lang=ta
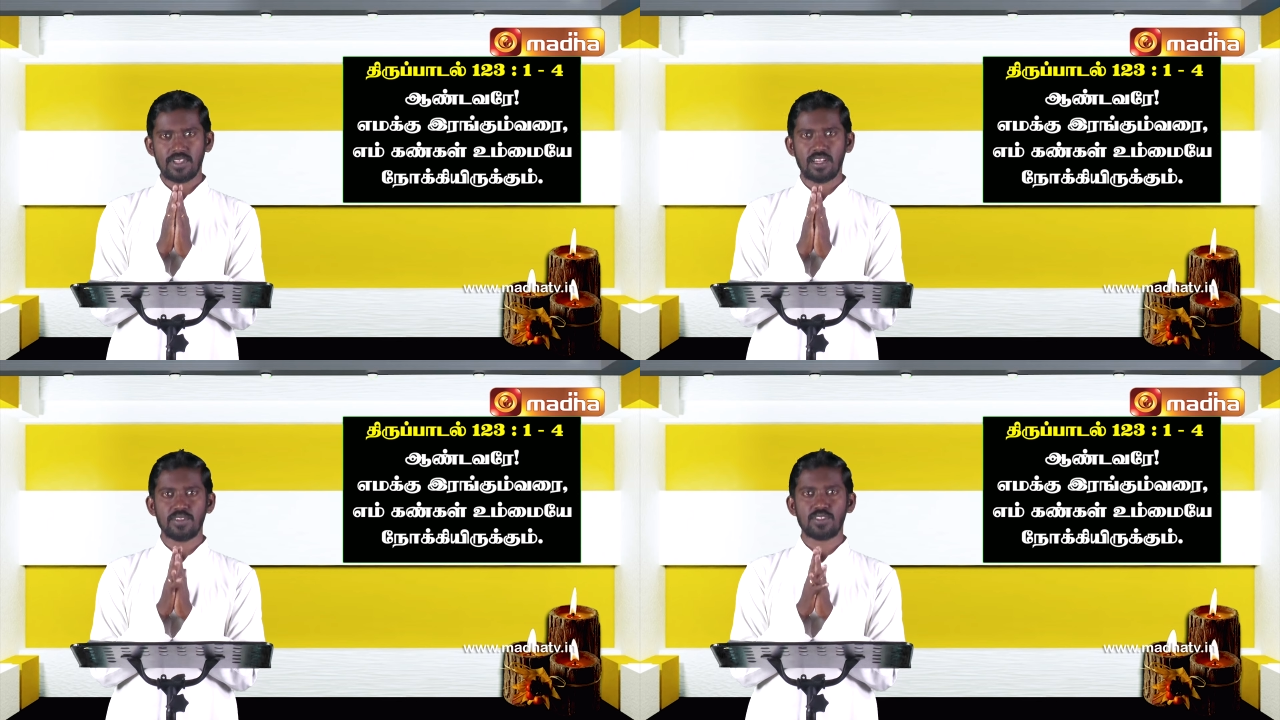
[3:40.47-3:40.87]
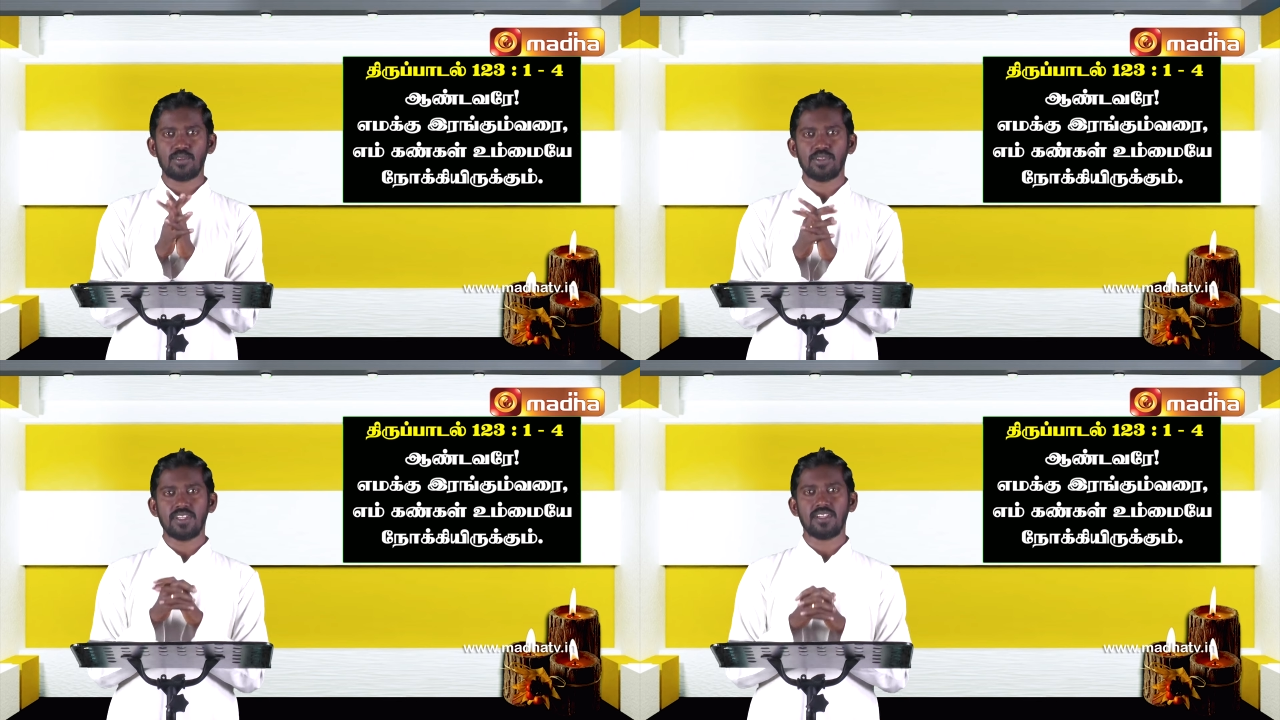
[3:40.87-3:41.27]

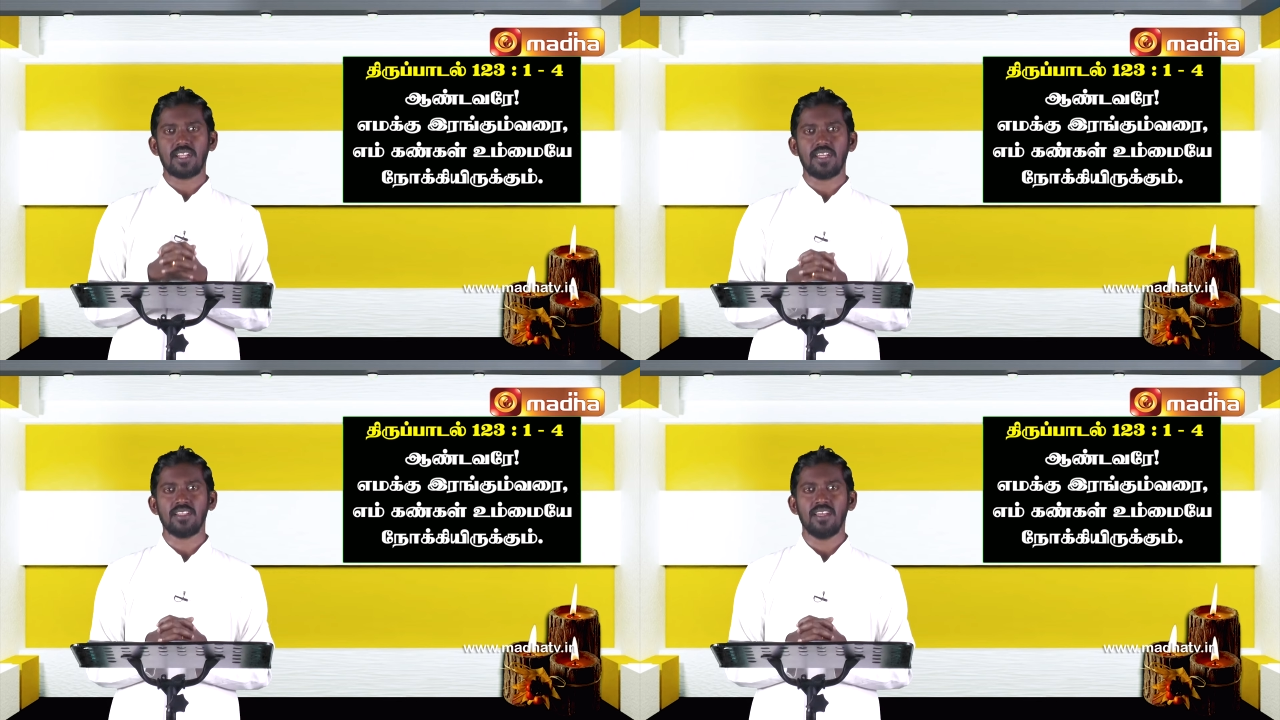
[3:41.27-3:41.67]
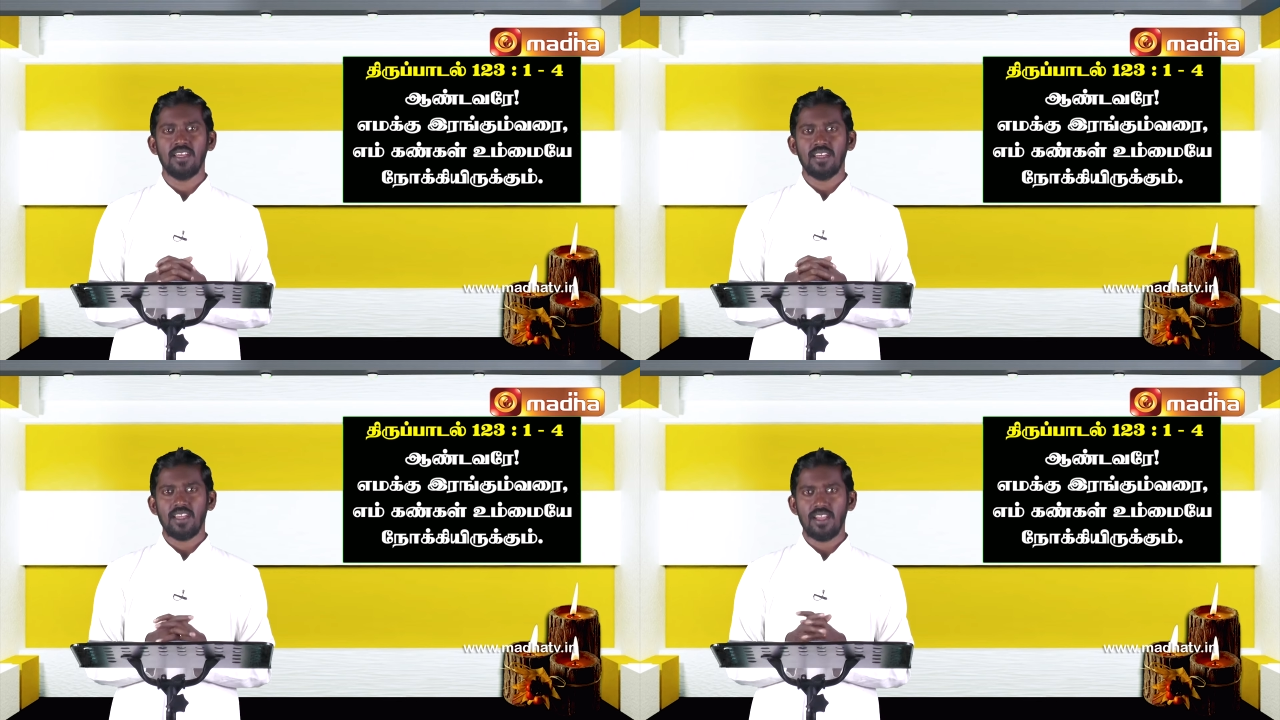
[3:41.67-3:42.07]
தெரிவித்துக் கொள்கின்றேன்
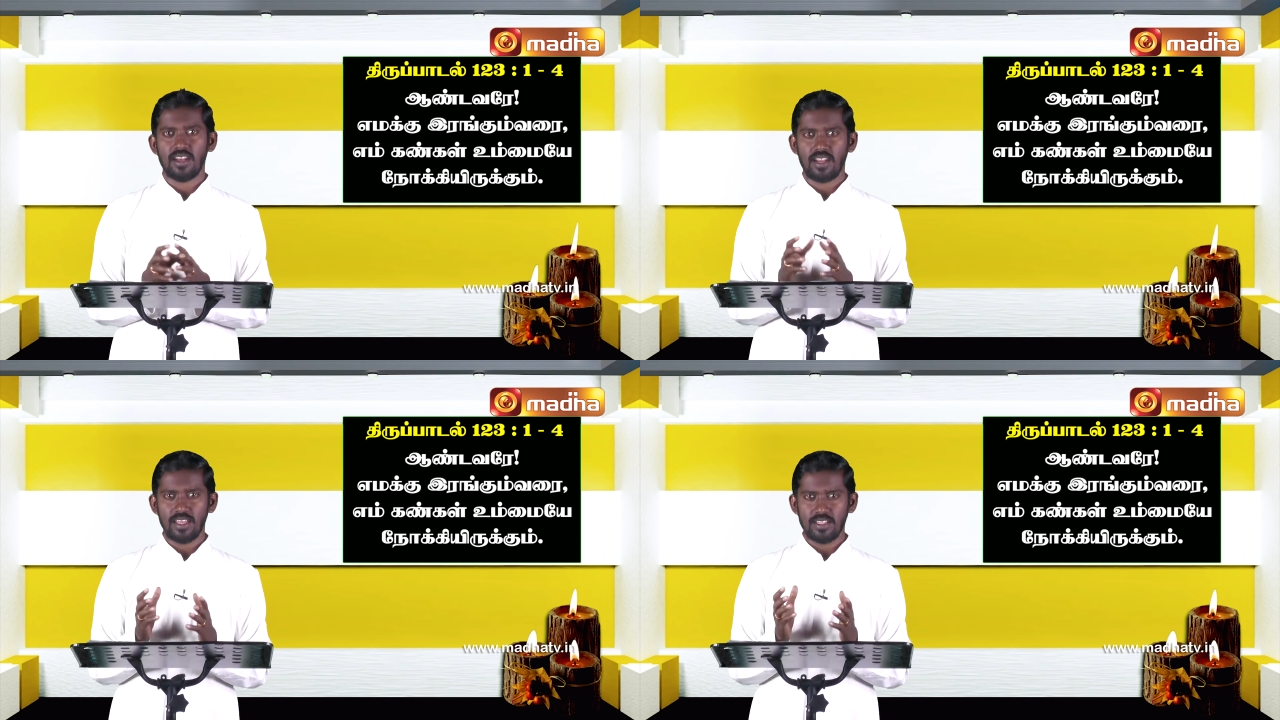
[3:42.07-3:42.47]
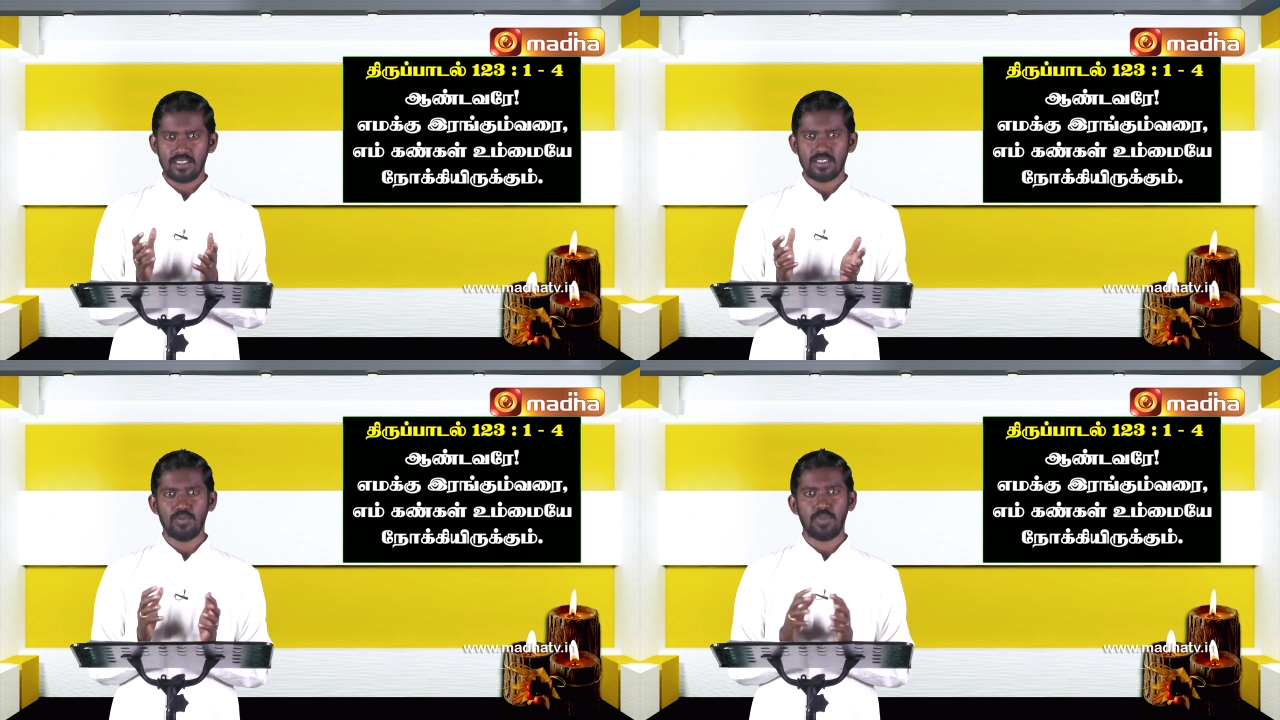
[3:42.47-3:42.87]
இன்றைய
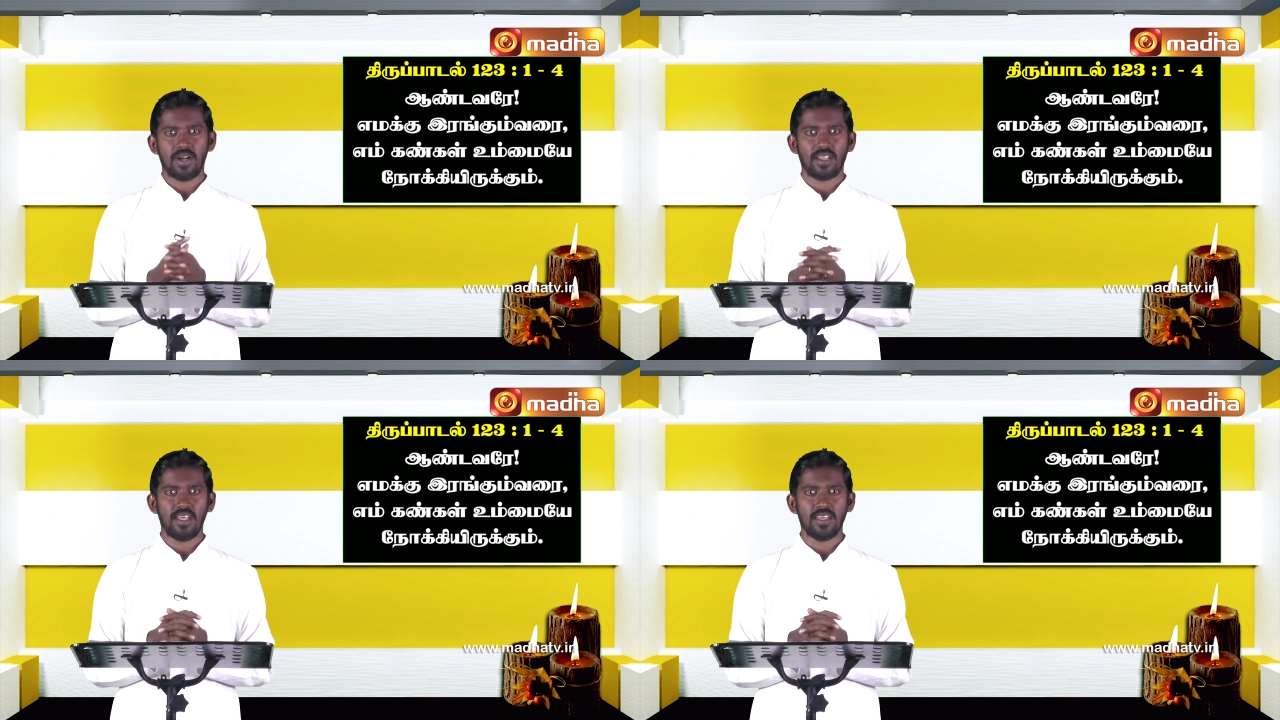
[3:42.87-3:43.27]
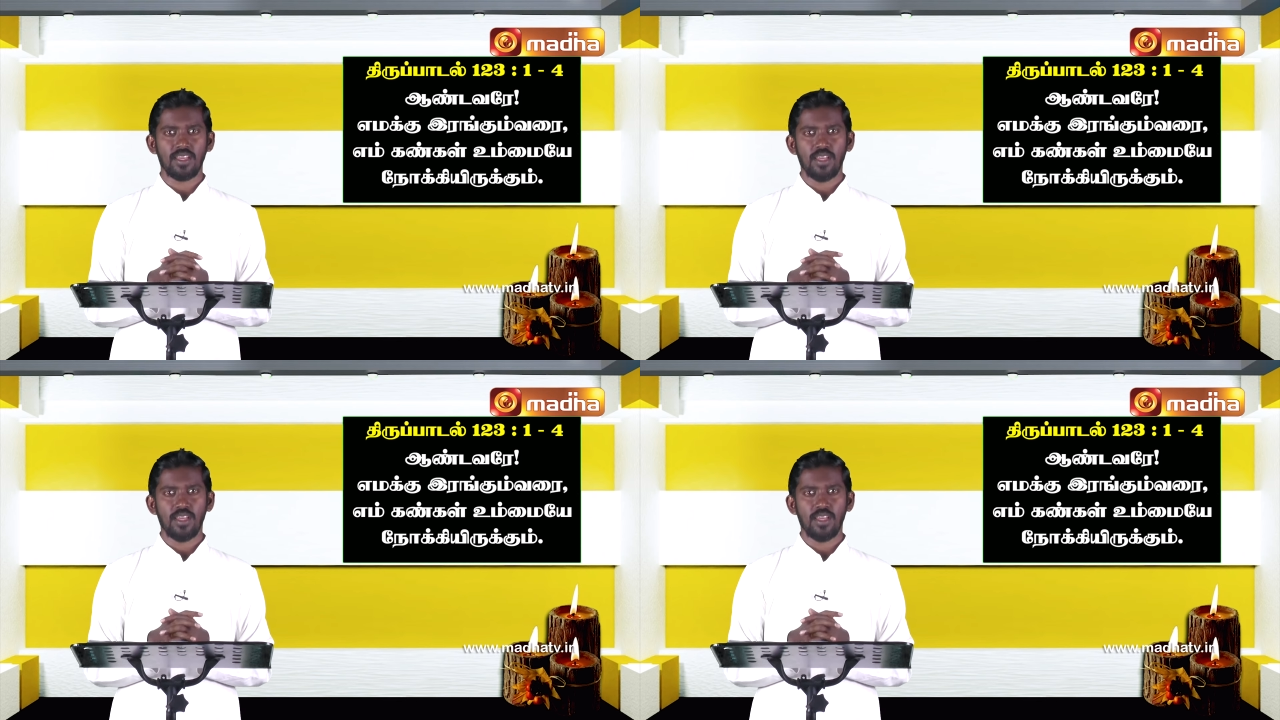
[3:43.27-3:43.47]
திருப்பாடலை